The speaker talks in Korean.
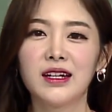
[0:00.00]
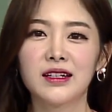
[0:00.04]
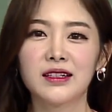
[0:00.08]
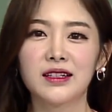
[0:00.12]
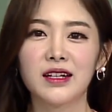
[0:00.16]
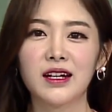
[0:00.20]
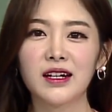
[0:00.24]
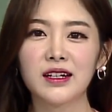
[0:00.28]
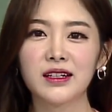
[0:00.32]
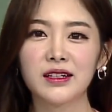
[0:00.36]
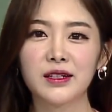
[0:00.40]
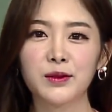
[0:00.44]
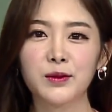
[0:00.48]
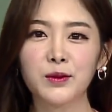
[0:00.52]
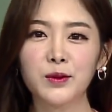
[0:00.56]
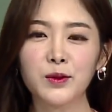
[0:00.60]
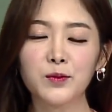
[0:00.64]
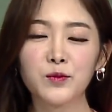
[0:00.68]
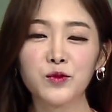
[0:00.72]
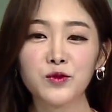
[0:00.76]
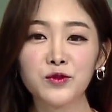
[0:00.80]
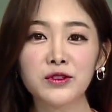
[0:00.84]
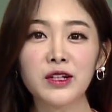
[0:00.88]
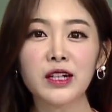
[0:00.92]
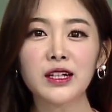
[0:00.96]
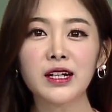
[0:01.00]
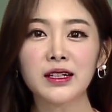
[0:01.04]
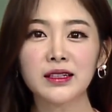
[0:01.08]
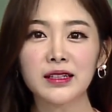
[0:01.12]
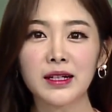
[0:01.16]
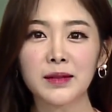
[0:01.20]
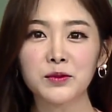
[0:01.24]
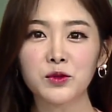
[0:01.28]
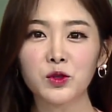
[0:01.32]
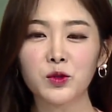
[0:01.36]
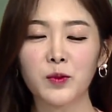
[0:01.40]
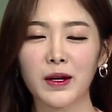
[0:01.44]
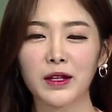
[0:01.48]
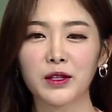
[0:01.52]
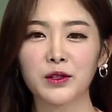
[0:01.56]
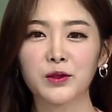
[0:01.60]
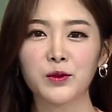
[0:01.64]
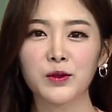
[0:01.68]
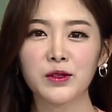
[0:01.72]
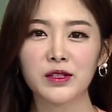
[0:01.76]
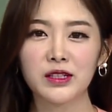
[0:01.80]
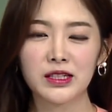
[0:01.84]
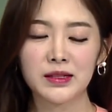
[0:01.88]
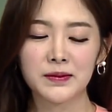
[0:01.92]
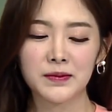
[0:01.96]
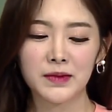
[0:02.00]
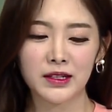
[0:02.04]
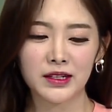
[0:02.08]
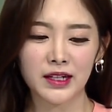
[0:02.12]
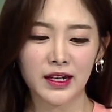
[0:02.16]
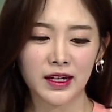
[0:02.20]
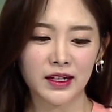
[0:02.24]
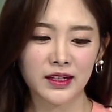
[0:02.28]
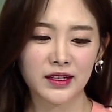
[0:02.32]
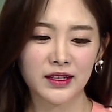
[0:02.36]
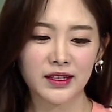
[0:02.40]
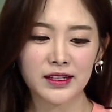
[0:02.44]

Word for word: 자, 그리고 문자 상담도 받고 있습니다.